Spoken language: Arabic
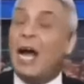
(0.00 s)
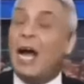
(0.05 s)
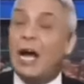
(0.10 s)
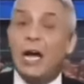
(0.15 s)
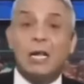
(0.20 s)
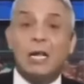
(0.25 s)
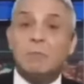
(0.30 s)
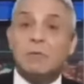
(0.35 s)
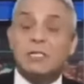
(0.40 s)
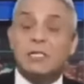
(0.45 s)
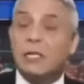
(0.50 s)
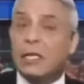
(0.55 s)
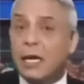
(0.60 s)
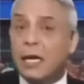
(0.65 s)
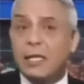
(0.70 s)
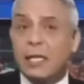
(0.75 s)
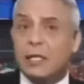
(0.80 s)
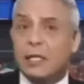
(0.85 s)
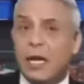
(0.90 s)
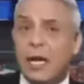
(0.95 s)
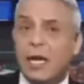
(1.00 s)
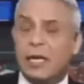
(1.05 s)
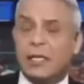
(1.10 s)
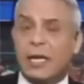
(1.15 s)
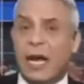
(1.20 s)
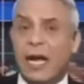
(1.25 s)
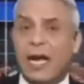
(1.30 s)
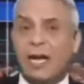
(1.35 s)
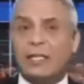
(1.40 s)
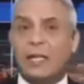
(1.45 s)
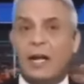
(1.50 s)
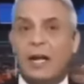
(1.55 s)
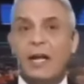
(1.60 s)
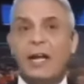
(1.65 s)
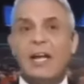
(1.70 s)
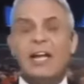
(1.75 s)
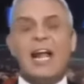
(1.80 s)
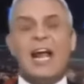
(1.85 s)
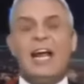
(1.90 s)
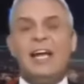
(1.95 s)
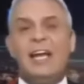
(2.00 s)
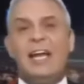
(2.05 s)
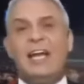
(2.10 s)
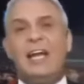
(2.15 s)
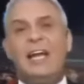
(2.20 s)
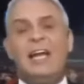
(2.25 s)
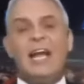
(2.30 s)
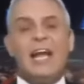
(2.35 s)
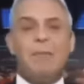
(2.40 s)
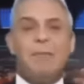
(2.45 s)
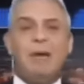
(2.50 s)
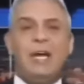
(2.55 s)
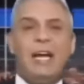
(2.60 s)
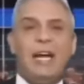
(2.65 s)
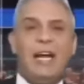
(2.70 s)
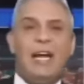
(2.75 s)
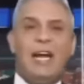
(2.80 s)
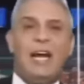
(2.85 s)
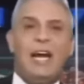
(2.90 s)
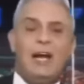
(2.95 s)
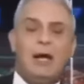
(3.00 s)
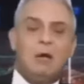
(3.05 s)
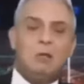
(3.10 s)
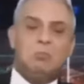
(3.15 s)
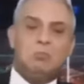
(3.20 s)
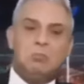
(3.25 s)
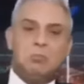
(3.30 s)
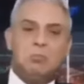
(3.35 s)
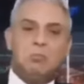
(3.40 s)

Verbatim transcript: لعائلات بسيطة جدا اتغيرت حياتها يعني اللي جاي من عيلة